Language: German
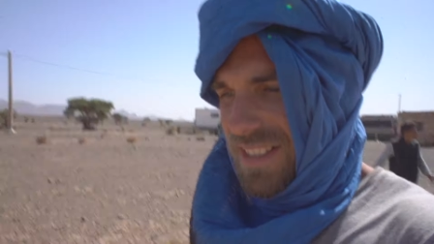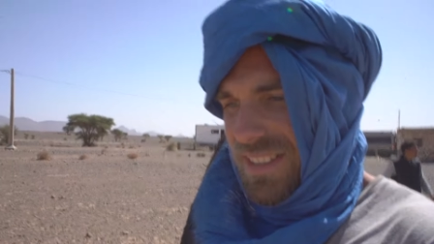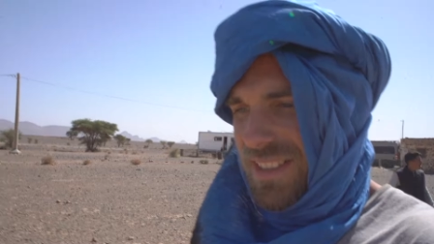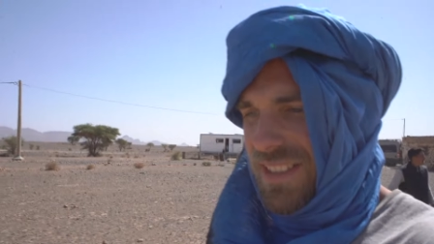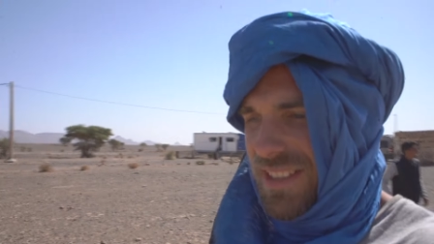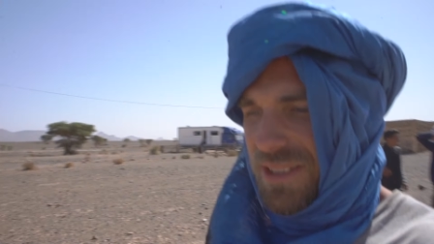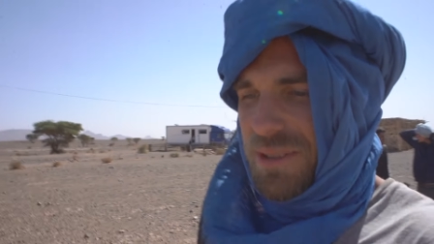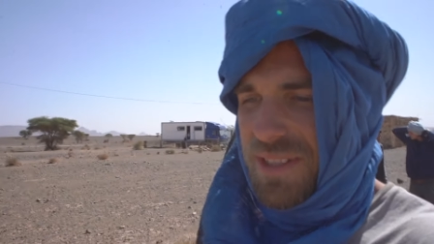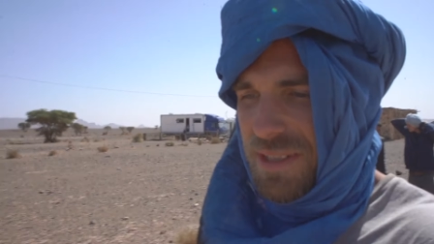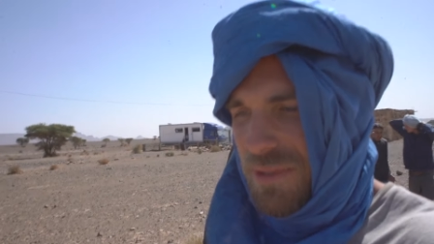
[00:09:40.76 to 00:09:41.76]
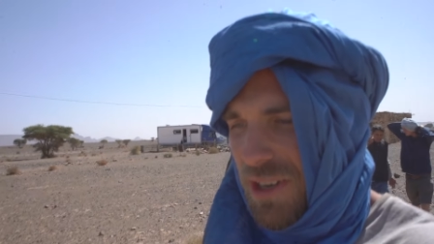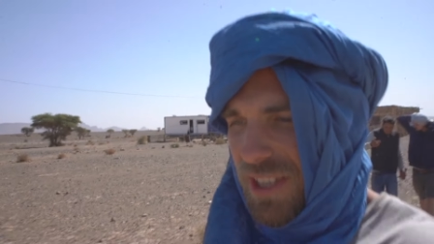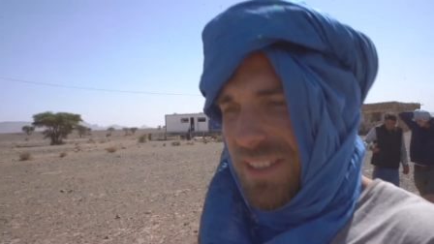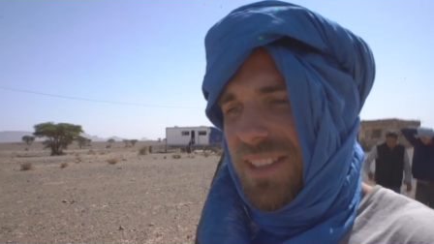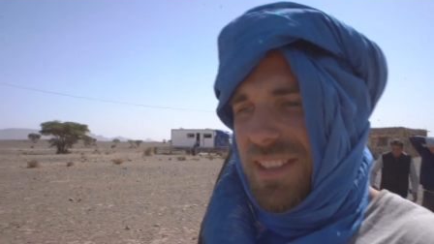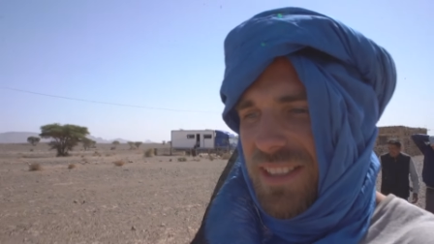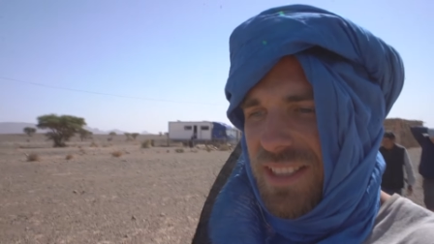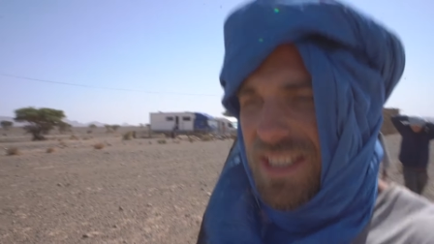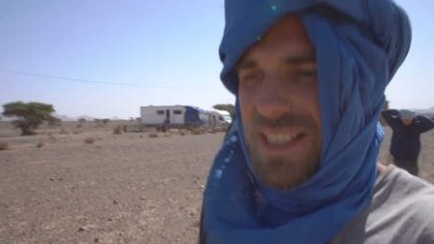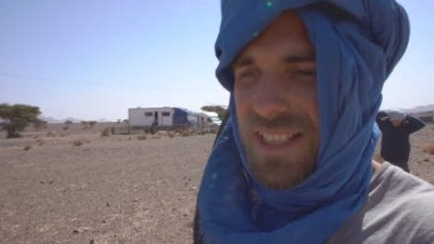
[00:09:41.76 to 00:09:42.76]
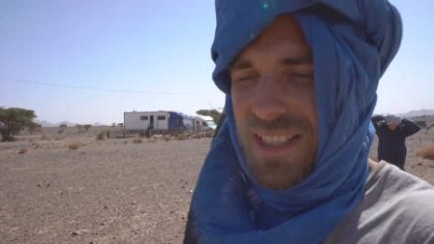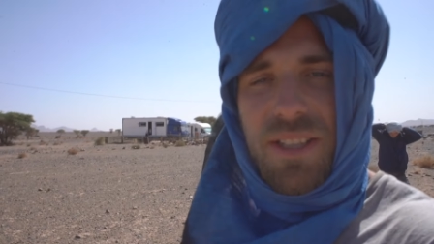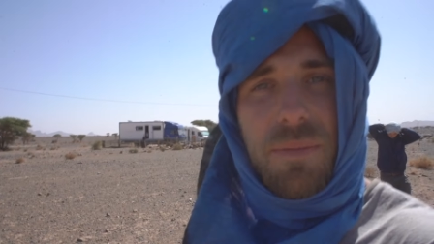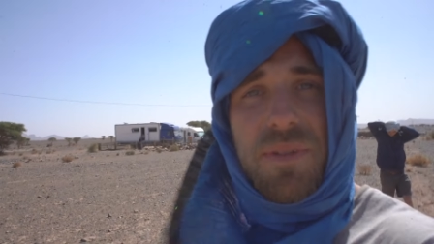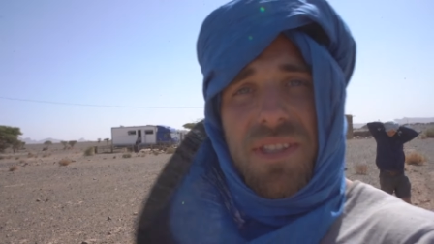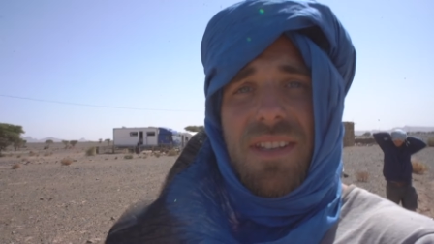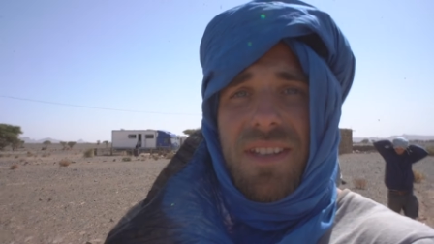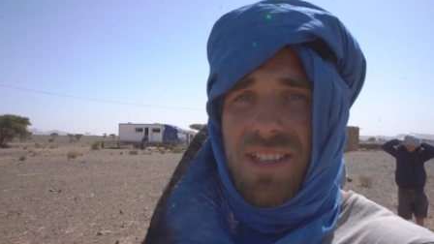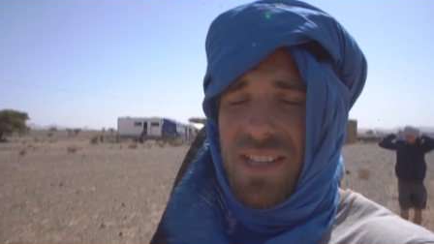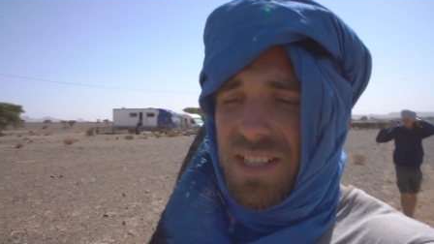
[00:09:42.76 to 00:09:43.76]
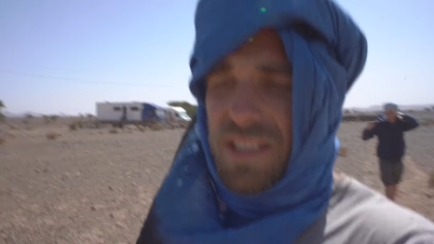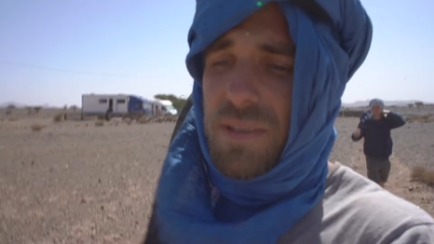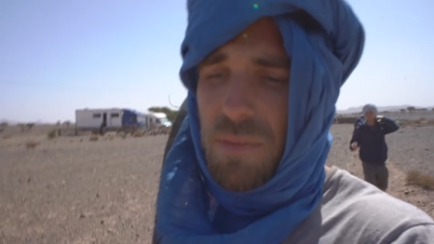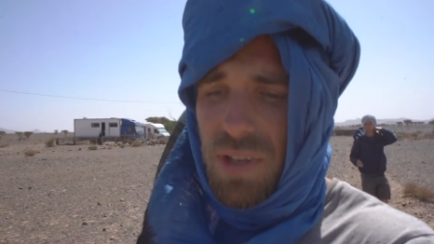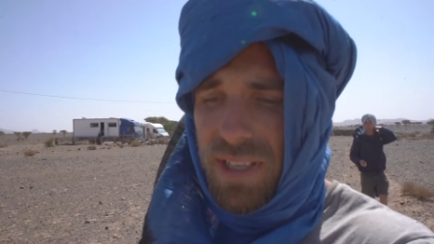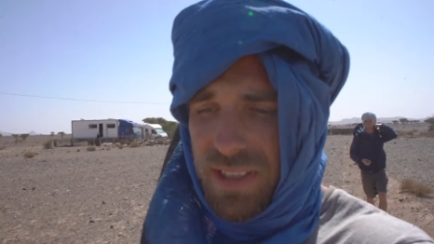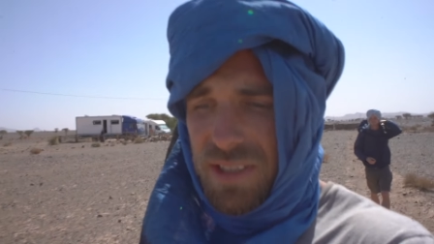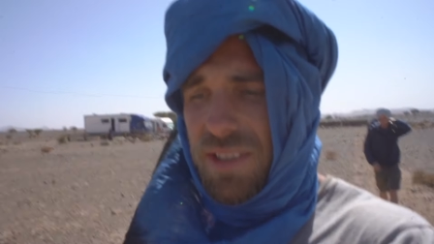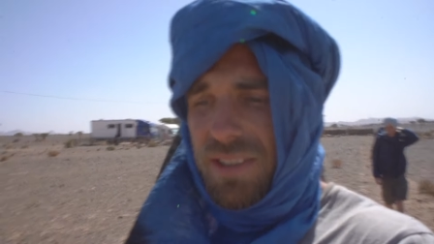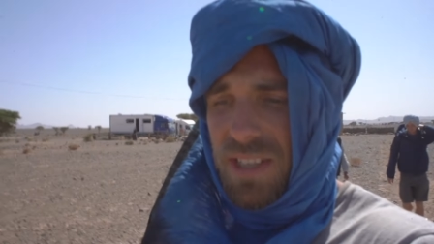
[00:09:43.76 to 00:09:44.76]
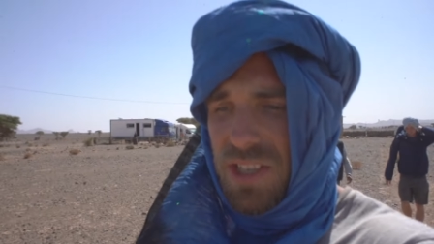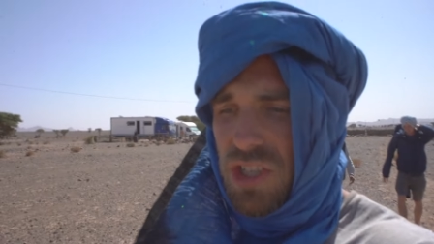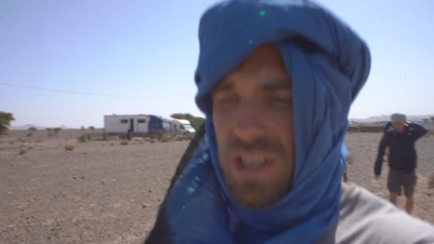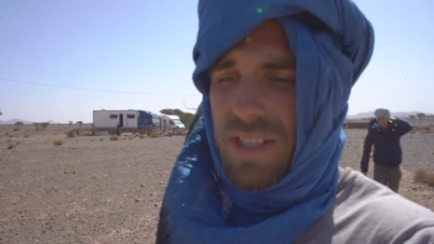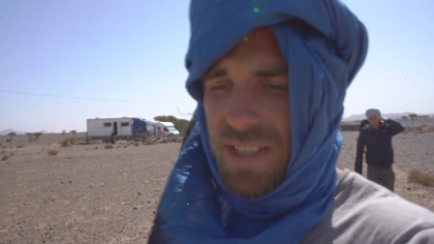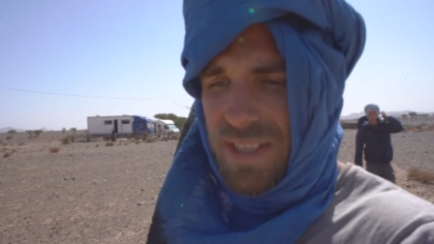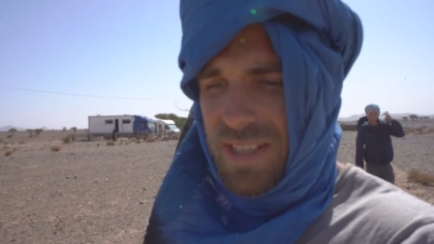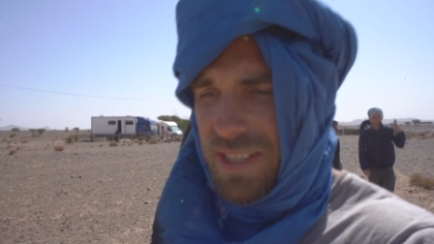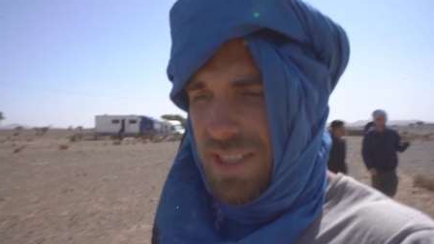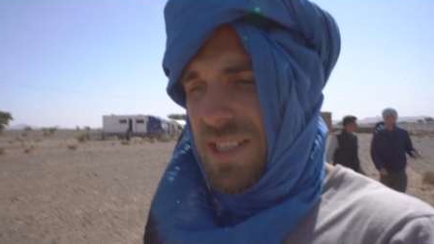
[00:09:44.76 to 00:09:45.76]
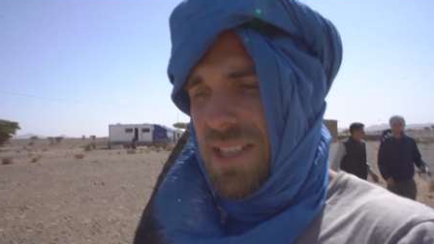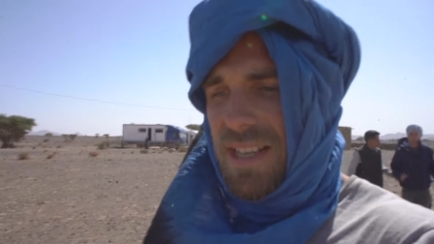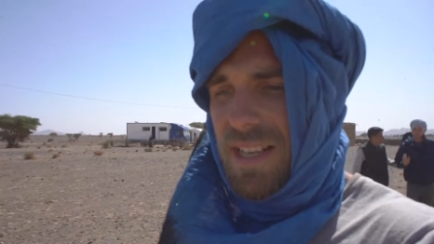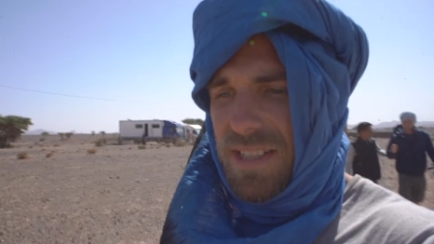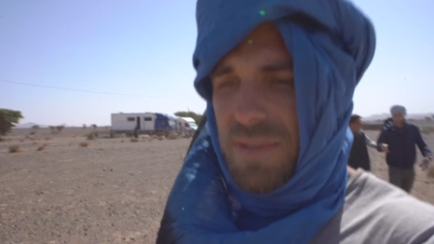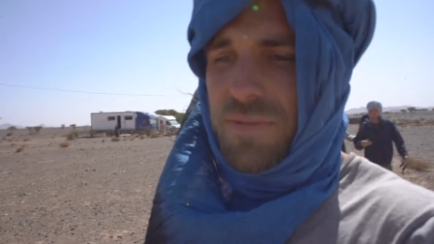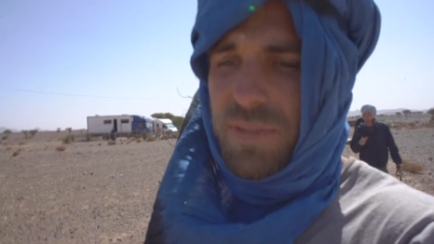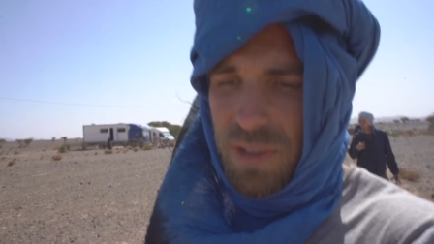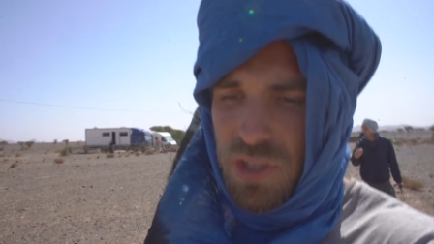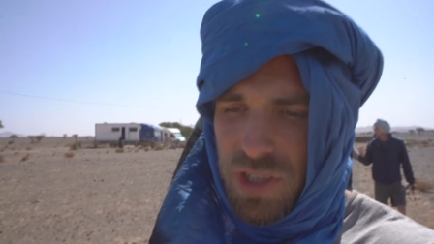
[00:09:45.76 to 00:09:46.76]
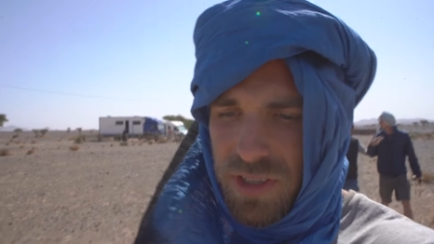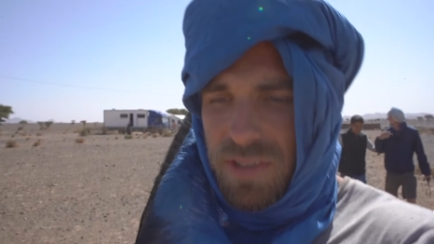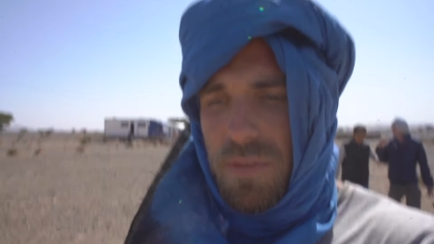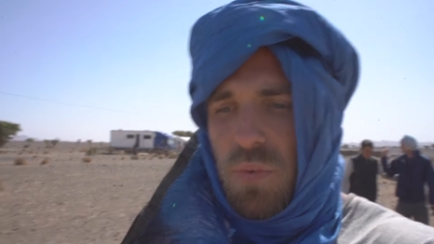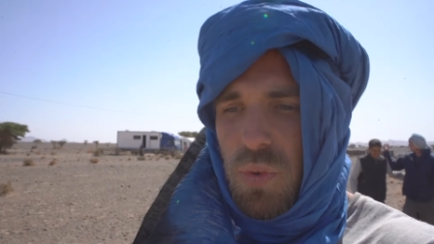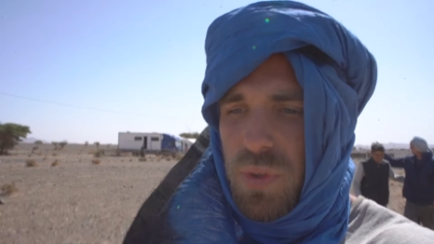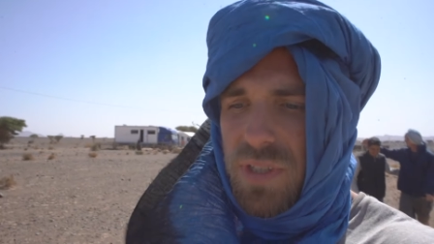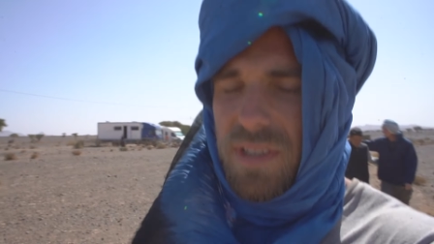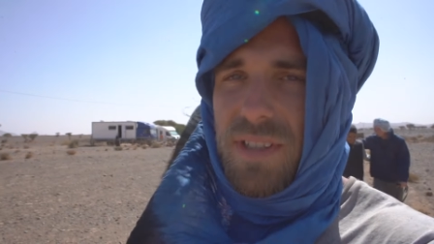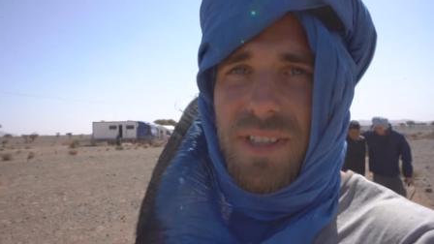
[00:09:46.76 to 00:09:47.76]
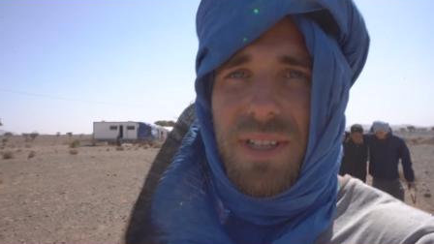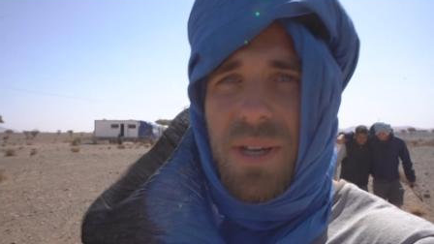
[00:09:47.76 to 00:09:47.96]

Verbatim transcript: Äh, aus dem Garten gibt es immer leckere Taginen, also frisches Gemüse.